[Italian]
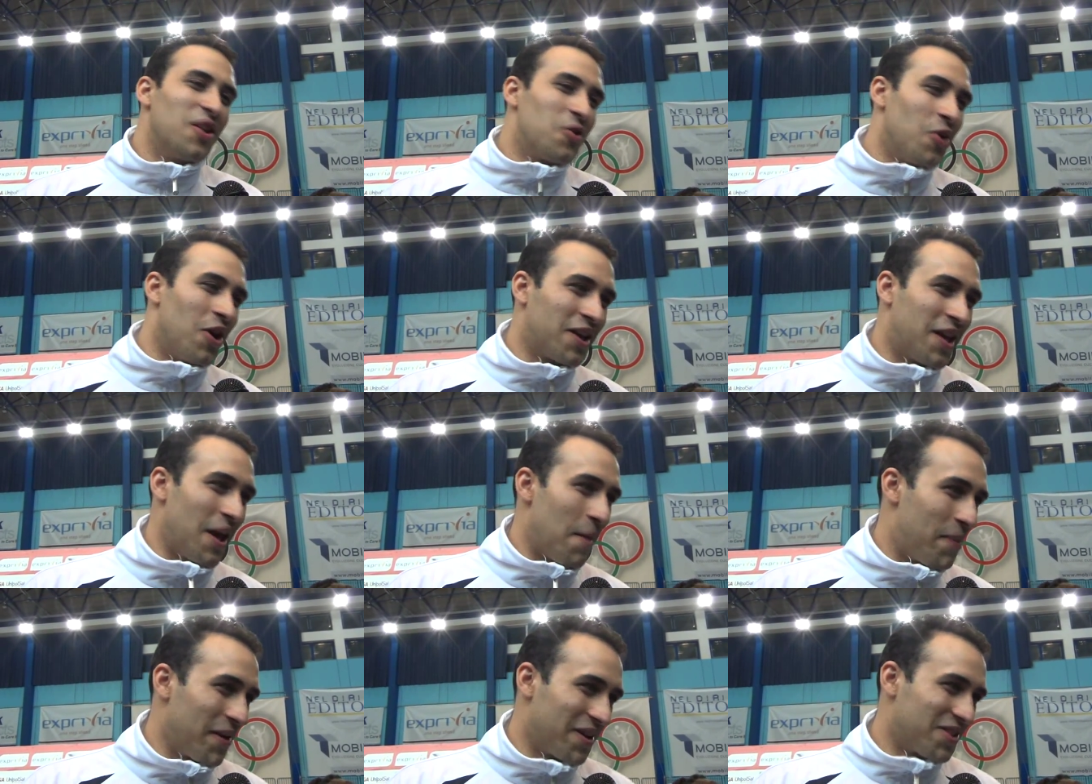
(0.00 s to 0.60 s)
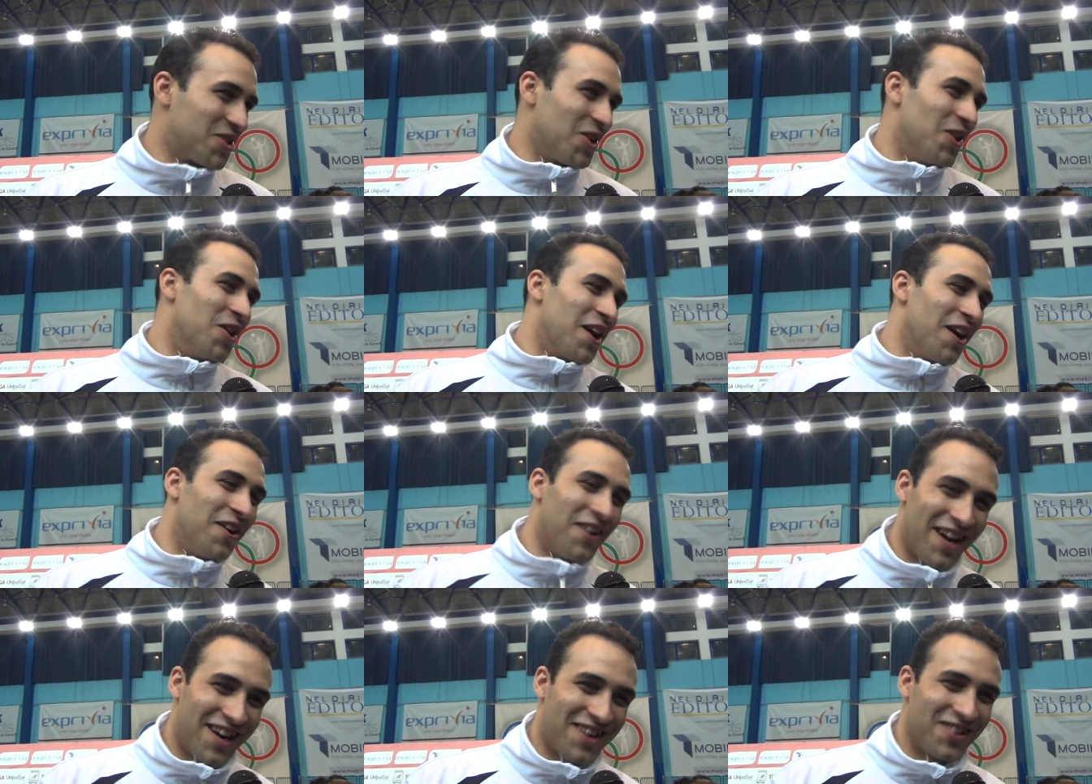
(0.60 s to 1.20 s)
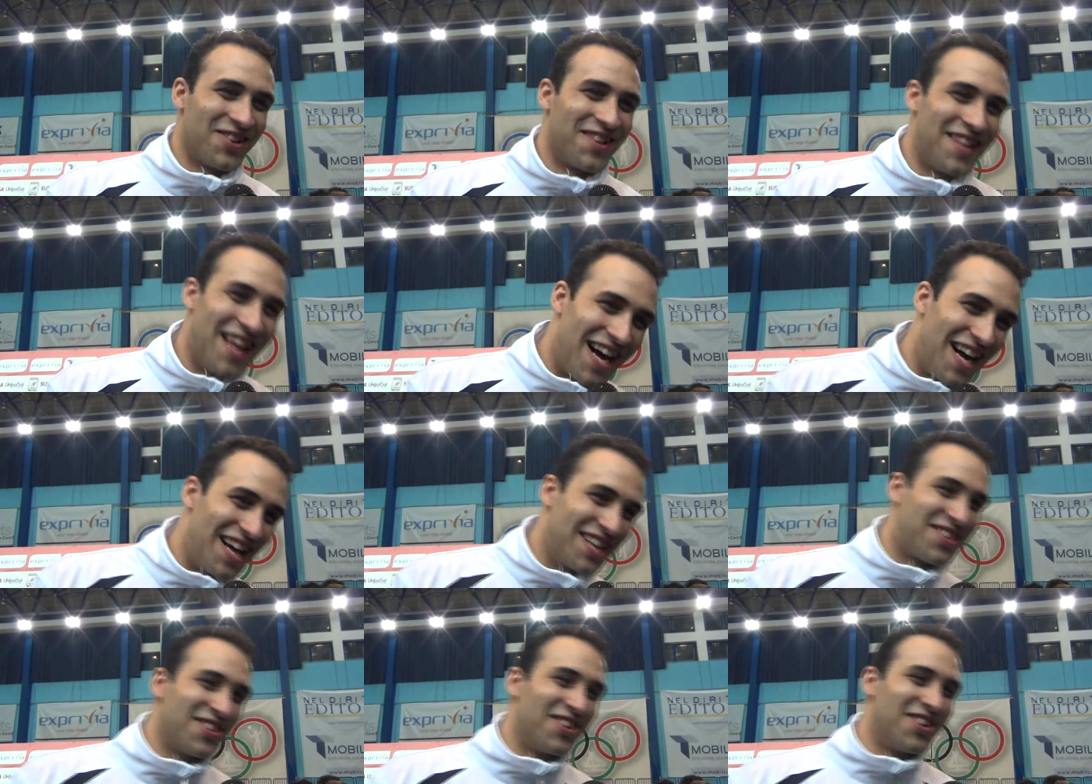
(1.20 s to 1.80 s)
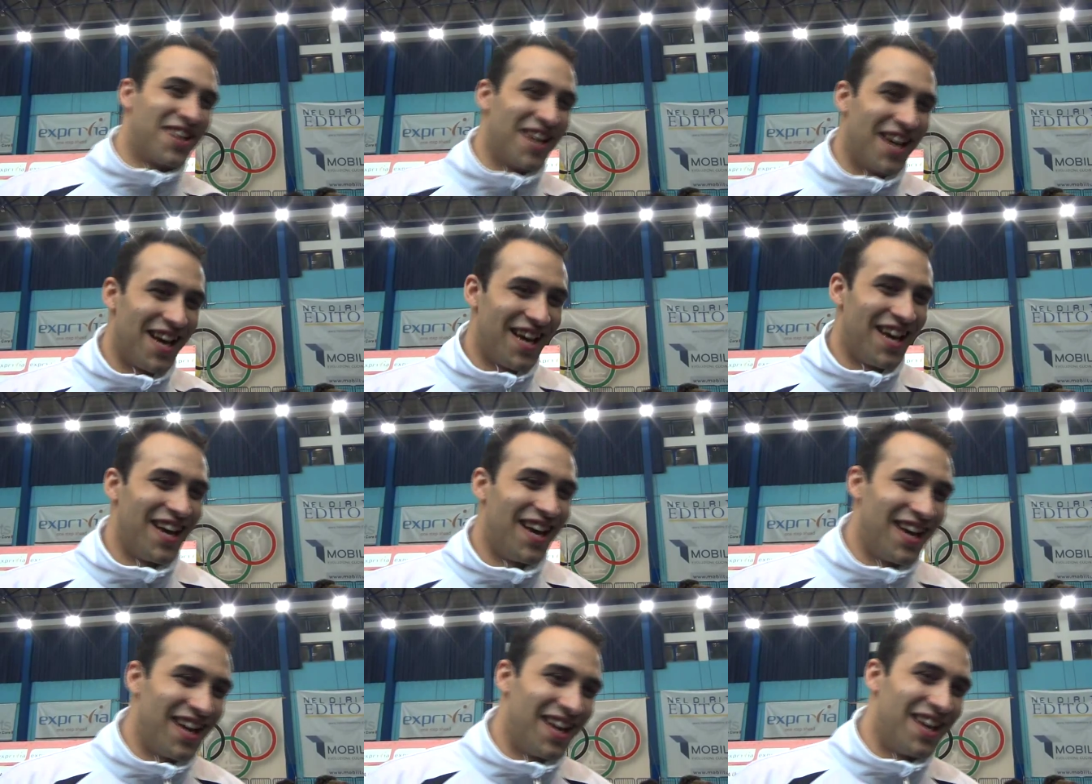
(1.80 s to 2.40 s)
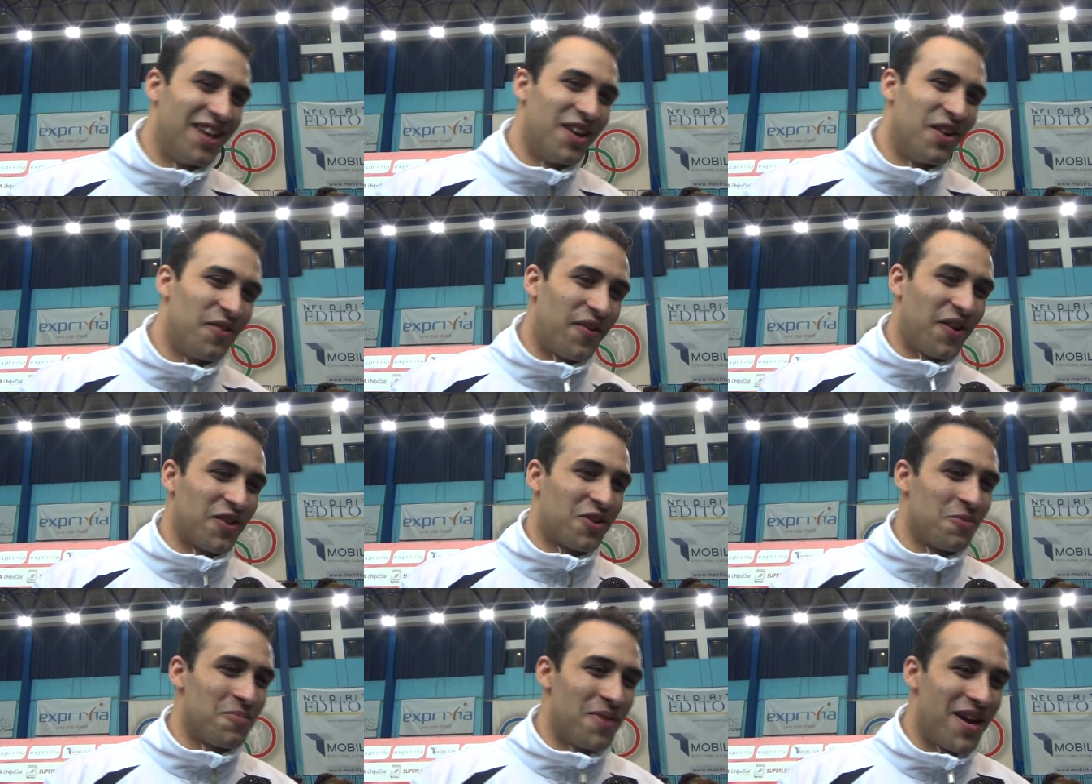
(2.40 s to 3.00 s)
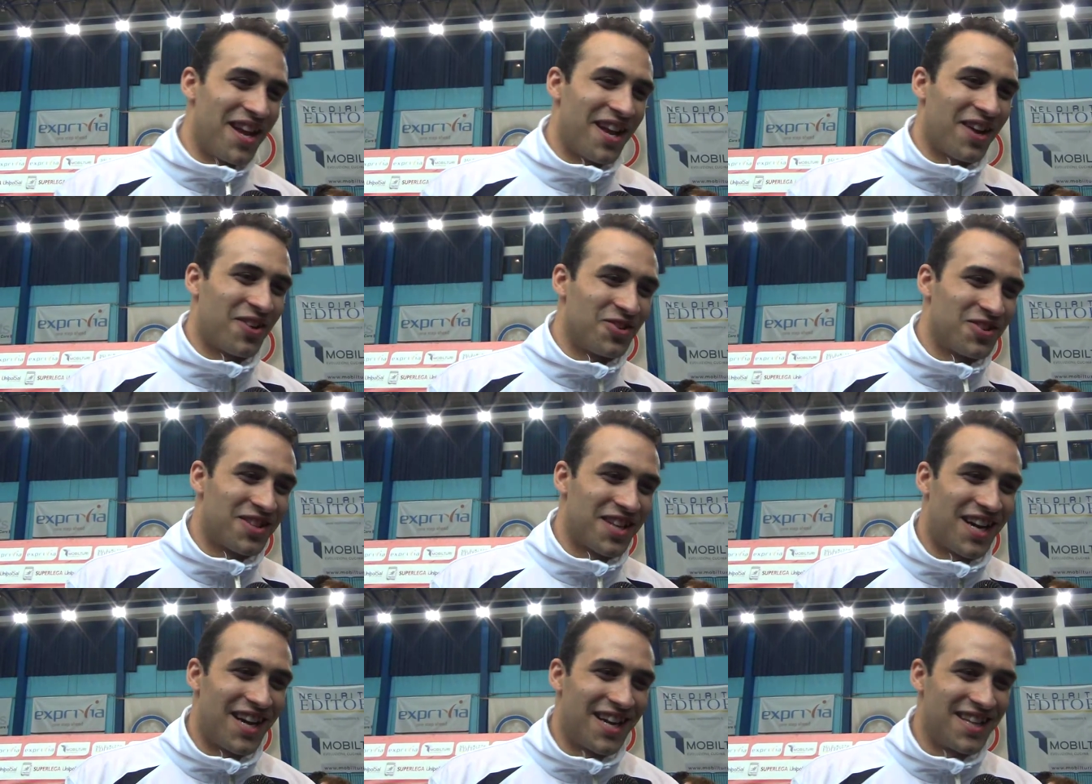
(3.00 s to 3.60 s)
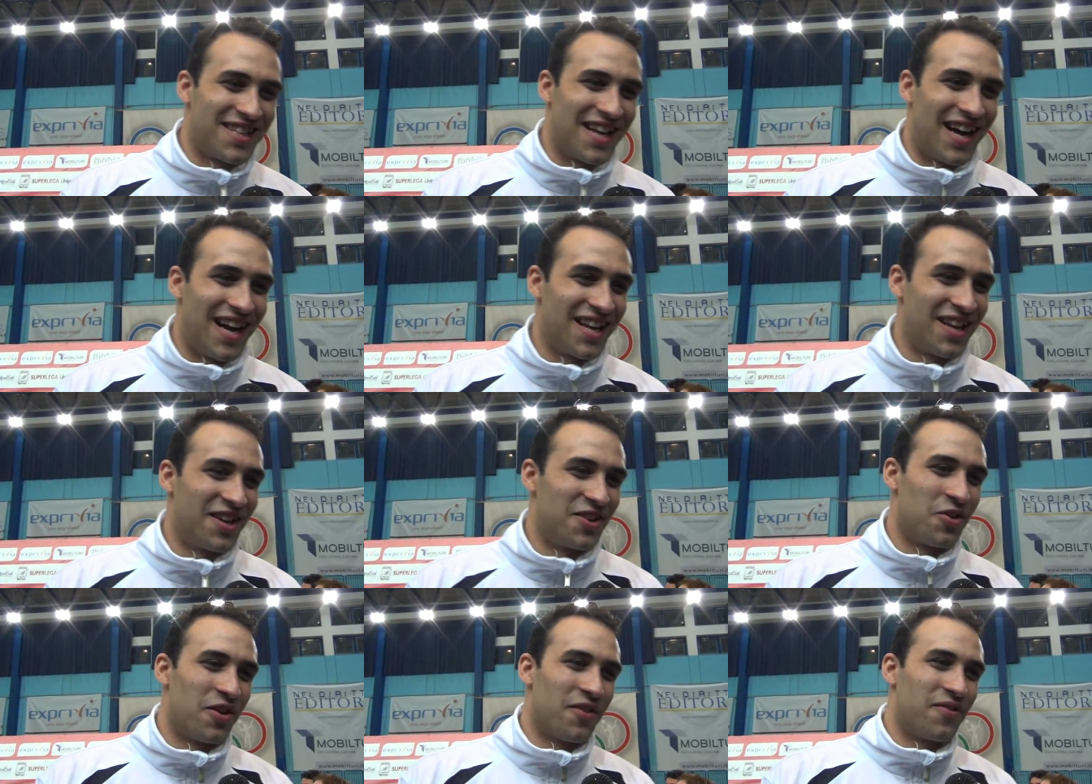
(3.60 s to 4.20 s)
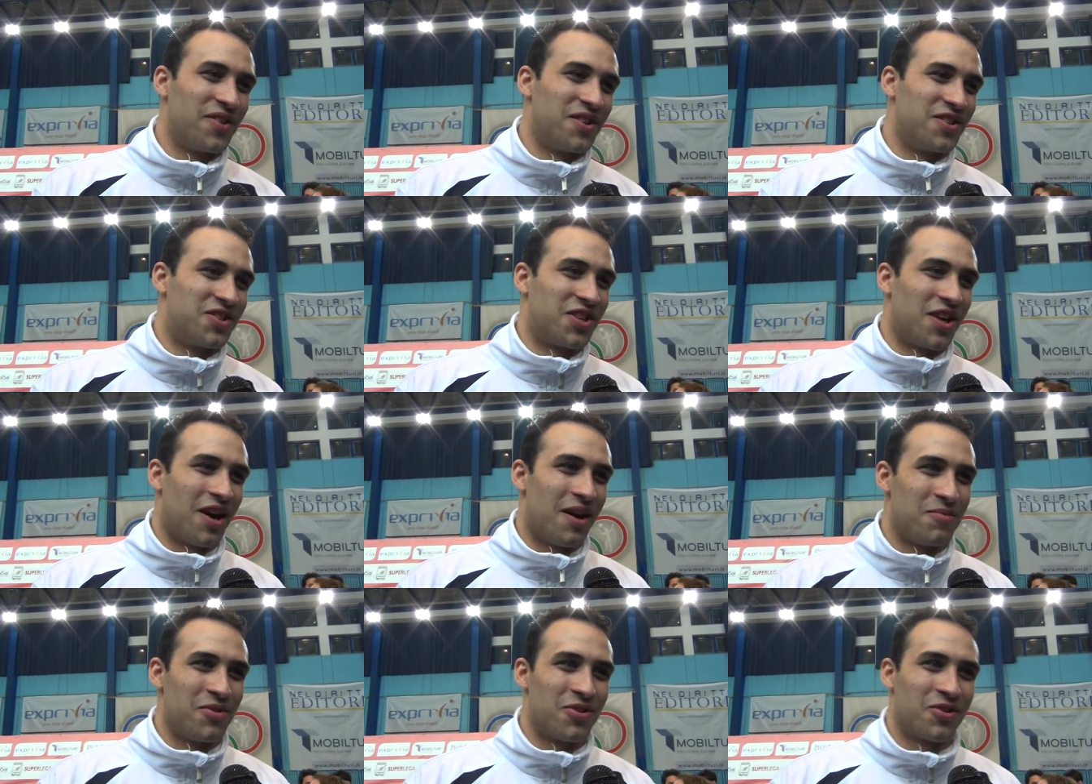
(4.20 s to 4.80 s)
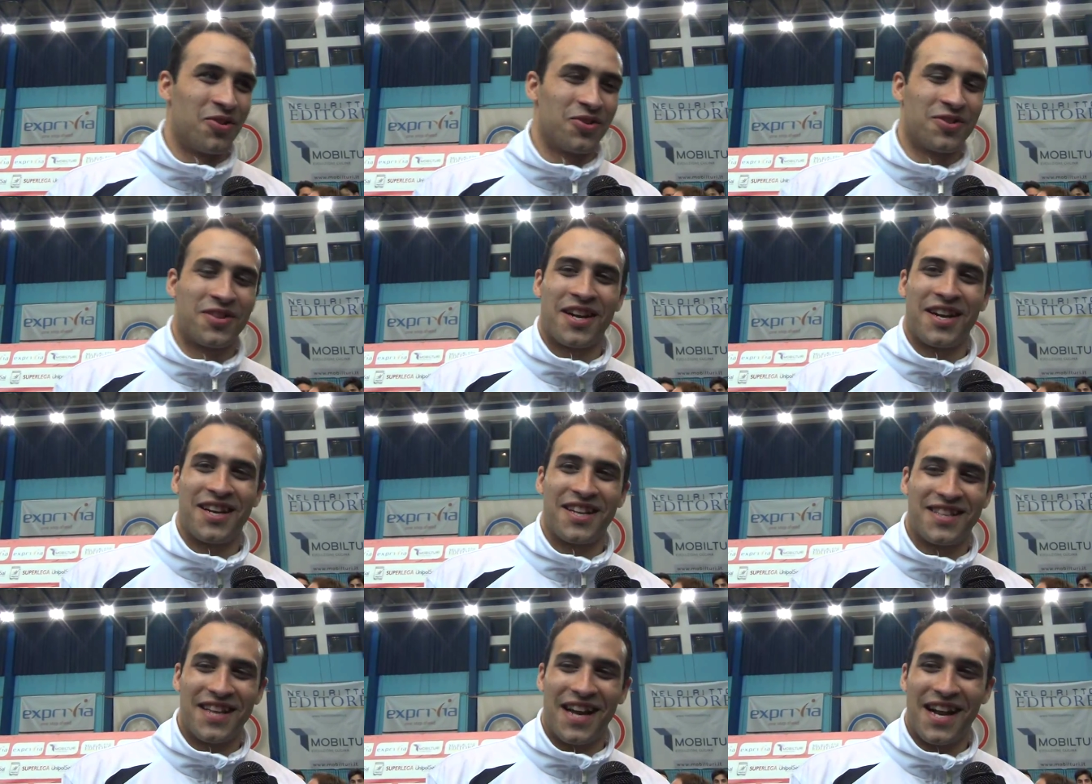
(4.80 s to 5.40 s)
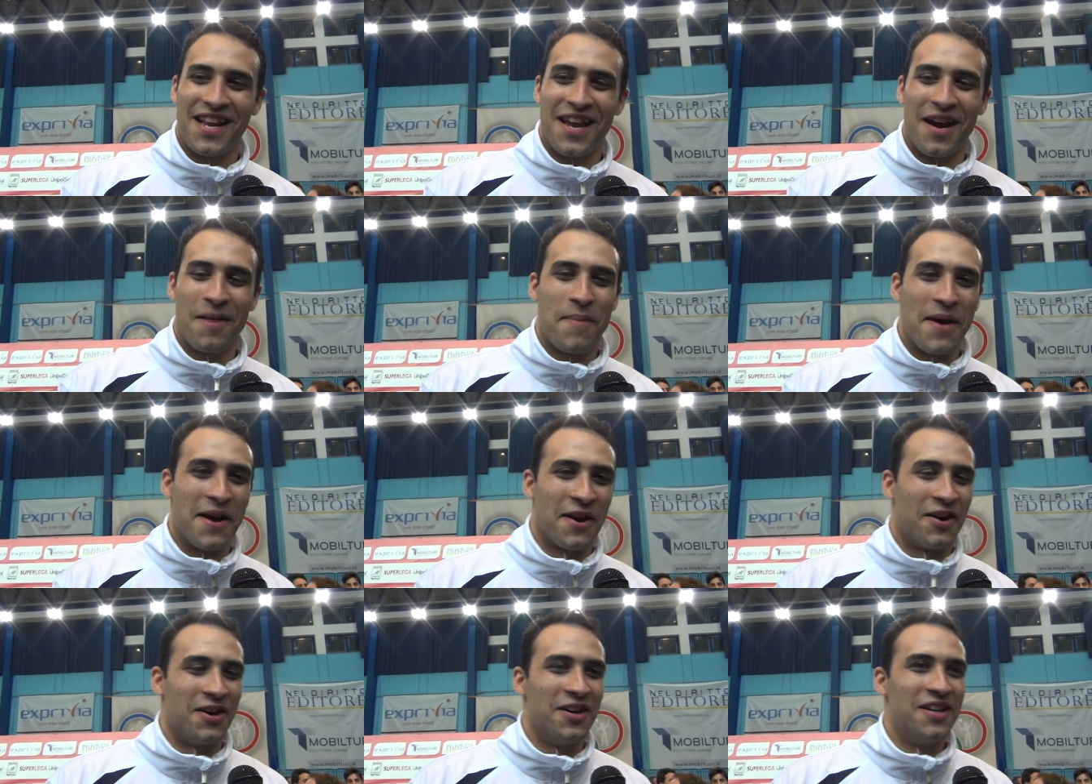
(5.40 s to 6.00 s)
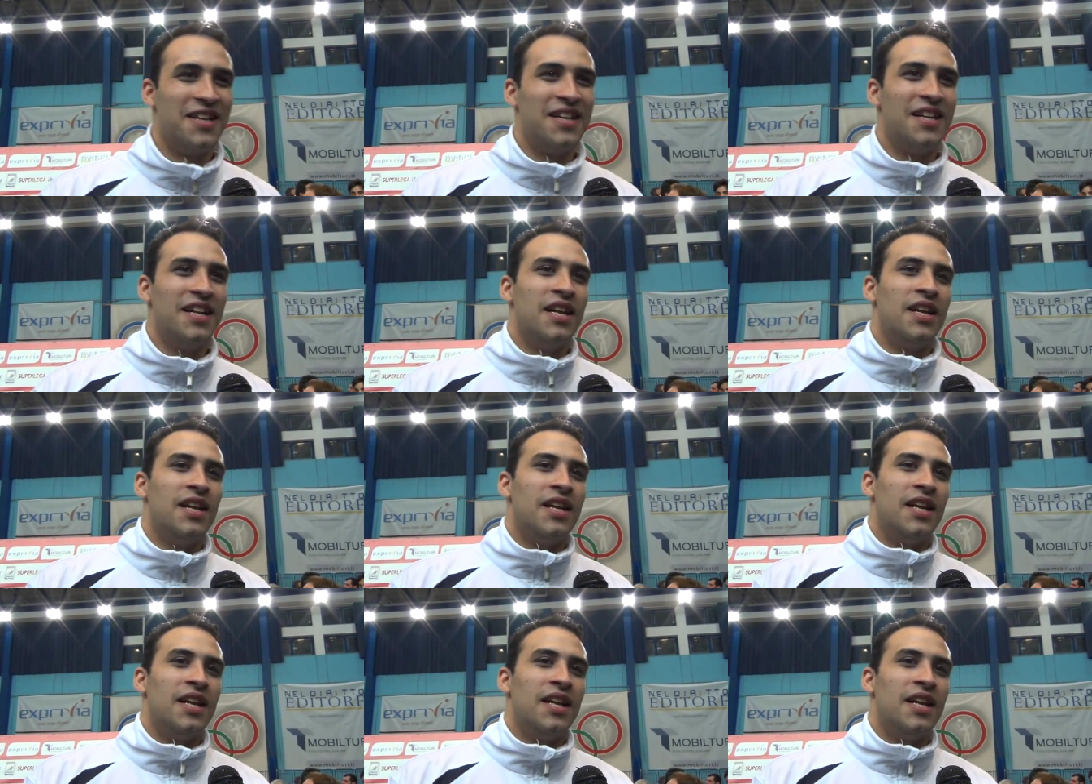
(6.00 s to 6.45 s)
qualche persona ha ricordato che io ho fatto bene contro l'Italia, noi vinciamo contro l'Italia, però